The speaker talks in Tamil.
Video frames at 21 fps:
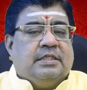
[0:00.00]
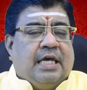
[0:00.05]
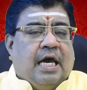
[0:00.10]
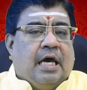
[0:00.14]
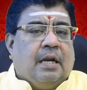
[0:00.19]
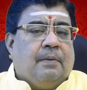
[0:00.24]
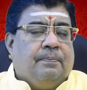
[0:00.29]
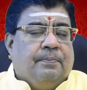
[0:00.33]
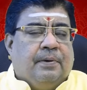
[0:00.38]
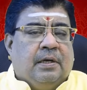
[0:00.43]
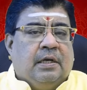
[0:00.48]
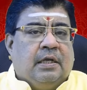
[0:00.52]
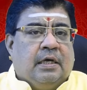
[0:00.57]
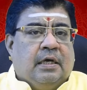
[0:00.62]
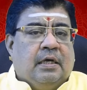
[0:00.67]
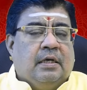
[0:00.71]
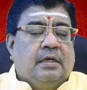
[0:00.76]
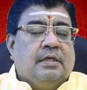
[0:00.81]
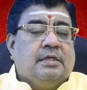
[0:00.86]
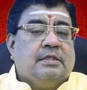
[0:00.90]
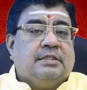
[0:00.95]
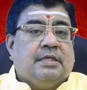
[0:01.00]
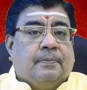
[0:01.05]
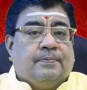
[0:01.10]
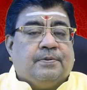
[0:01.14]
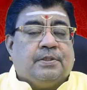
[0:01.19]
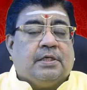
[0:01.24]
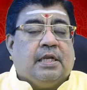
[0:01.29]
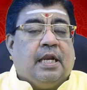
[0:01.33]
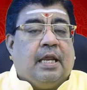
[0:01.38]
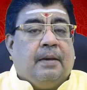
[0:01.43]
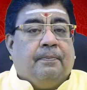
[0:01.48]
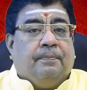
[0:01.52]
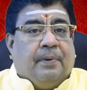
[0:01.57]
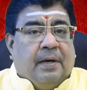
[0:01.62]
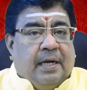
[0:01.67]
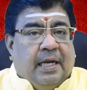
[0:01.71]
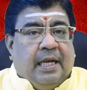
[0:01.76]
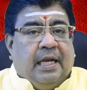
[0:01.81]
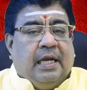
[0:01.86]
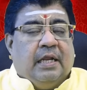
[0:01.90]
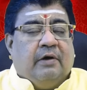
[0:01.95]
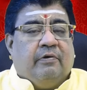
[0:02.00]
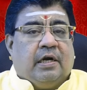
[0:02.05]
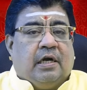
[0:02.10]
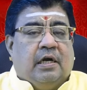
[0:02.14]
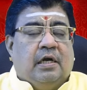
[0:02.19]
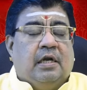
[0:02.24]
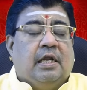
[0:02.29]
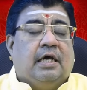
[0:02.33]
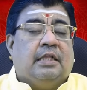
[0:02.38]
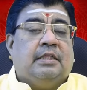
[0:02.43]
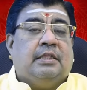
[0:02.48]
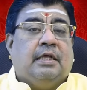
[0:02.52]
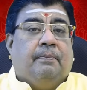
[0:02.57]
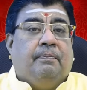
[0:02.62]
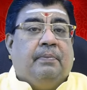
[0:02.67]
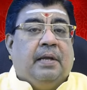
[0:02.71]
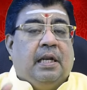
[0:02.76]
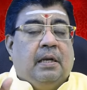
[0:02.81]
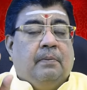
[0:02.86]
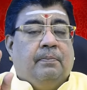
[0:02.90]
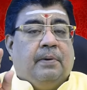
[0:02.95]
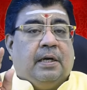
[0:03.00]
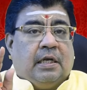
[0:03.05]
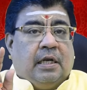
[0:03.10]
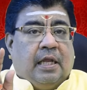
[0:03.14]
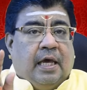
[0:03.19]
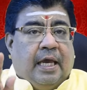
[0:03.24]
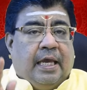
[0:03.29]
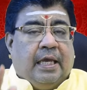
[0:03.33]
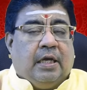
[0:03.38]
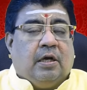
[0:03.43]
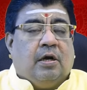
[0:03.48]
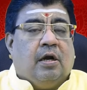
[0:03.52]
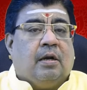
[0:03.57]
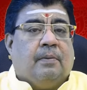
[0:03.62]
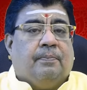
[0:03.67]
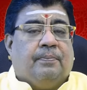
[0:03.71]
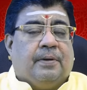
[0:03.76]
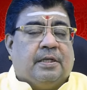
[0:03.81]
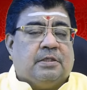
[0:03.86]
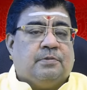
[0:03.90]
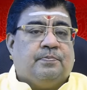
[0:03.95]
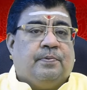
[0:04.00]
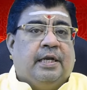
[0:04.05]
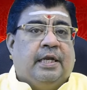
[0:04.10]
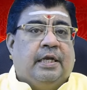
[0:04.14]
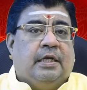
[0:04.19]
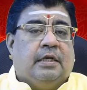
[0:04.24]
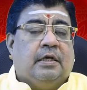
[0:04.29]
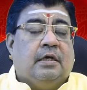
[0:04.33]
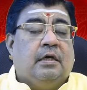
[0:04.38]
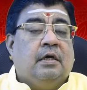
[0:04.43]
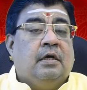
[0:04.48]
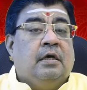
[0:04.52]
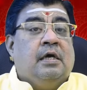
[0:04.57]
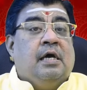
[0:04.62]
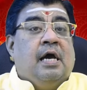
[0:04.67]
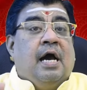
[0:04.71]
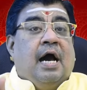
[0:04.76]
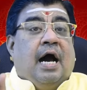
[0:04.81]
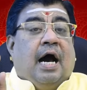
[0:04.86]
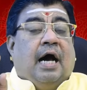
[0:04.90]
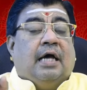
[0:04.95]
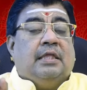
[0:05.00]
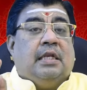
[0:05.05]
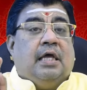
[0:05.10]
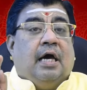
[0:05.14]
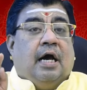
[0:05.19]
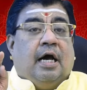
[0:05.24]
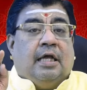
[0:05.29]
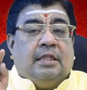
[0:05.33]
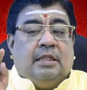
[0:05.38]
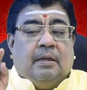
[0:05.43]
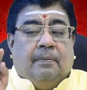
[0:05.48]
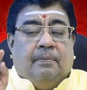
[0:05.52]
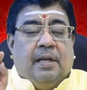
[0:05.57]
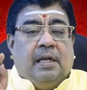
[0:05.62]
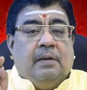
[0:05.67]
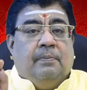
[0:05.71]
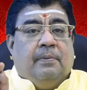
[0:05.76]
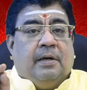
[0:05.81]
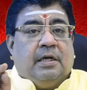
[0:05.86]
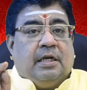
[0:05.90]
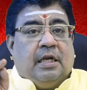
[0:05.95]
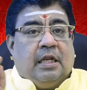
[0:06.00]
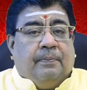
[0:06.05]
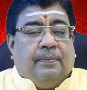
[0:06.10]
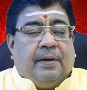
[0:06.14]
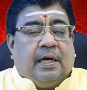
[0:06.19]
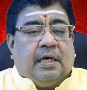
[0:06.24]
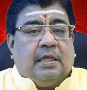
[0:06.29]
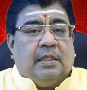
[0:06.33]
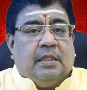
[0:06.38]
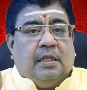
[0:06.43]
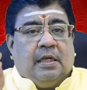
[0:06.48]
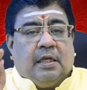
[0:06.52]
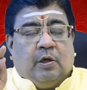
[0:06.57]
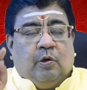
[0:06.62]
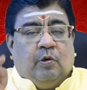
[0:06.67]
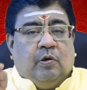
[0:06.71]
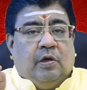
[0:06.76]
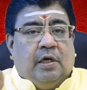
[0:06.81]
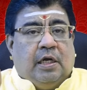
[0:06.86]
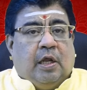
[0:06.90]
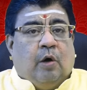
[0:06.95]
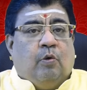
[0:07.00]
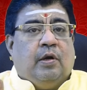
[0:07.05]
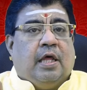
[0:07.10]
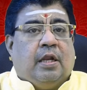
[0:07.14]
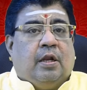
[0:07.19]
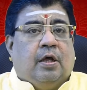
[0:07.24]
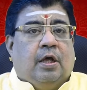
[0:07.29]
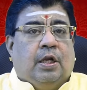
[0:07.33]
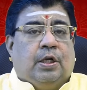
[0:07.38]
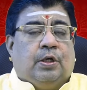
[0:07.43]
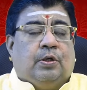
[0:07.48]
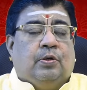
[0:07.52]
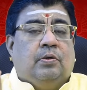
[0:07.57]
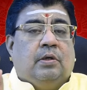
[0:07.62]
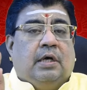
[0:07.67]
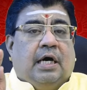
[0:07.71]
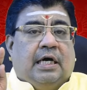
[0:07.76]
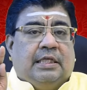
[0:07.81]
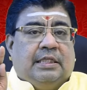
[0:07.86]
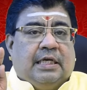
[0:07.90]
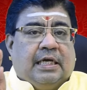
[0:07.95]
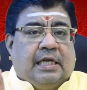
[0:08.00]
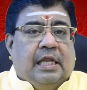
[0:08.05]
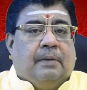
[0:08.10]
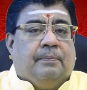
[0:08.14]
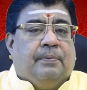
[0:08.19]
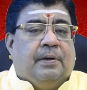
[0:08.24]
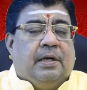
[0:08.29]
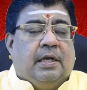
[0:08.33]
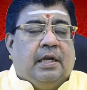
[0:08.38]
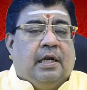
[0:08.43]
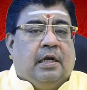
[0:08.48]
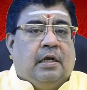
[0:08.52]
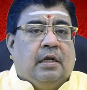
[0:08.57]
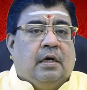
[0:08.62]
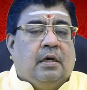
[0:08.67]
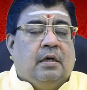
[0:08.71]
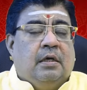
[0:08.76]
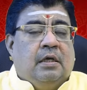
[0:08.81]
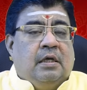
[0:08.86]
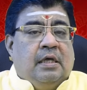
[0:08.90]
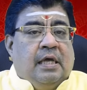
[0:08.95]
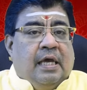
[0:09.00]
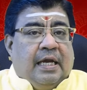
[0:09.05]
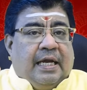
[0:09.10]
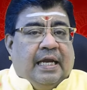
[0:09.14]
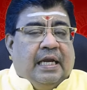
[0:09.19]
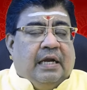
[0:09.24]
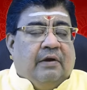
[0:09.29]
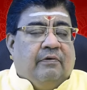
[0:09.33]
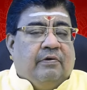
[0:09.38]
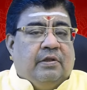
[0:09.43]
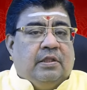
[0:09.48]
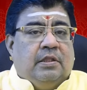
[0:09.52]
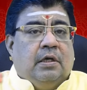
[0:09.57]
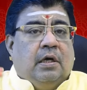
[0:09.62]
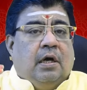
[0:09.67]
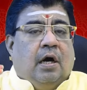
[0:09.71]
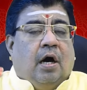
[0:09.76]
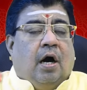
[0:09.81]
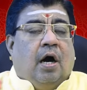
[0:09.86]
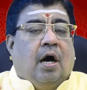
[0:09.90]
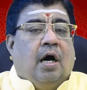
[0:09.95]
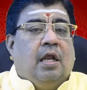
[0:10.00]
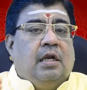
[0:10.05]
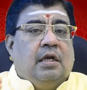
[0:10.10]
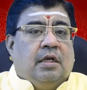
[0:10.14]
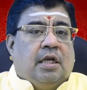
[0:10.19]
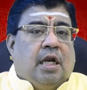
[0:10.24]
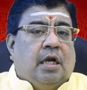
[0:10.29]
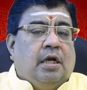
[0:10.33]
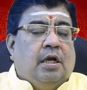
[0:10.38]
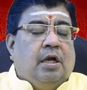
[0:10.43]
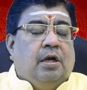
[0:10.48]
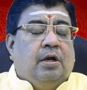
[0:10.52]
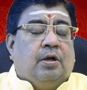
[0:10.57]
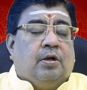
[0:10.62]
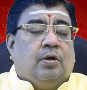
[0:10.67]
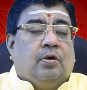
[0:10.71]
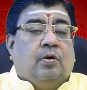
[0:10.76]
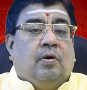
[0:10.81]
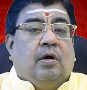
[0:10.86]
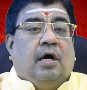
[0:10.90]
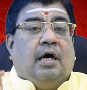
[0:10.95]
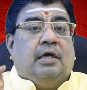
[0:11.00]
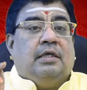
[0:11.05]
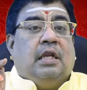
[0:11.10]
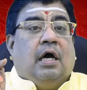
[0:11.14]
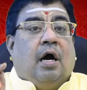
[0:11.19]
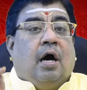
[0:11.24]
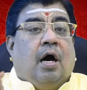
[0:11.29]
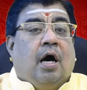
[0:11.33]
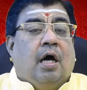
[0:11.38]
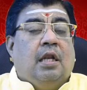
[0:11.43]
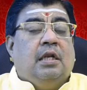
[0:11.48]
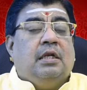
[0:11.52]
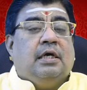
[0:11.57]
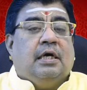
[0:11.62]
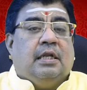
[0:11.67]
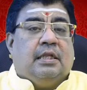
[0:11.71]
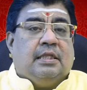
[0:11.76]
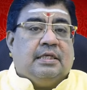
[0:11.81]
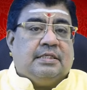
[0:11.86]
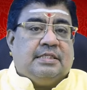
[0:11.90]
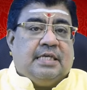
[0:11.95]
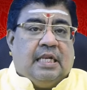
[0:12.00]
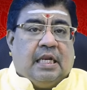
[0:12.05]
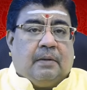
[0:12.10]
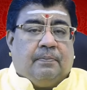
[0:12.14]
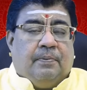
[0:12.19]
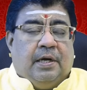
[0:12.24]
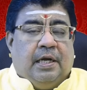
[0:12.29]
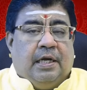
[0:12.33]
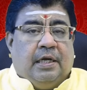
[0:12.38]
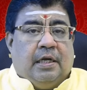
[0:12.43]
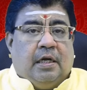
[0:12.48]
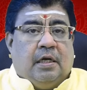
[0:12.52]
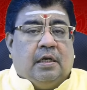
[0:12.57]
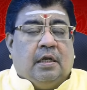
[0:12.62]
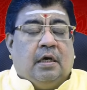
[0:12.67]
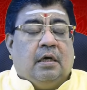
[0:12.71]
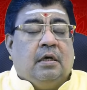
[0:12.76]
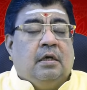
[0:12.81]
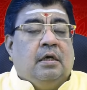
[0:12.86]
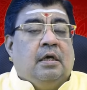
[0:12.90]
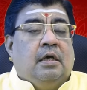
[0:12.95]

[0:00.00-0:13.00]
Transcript: ஷேர் பண்ணுங்கள் சப்ஸ்கிரைப் பண்ணினவர்கள் அந்த பெல் பட்டனை ஐக்கானை ப்ரெஸ் பண்ணிவிட்டு அதில் அந்த பெல் பட்டனுக்கு பக்கத்தில் இருக்கிற ஒரு டவுன் நேரம் இருக்கும் அதை கிளிக் பண்ணிடலாம் கீழே வந்து ஆல் நன்னுன்னு இருக்கும் அதில் ஆளுங்கிறத செலக்ட் பண்ணிட்டேன்னா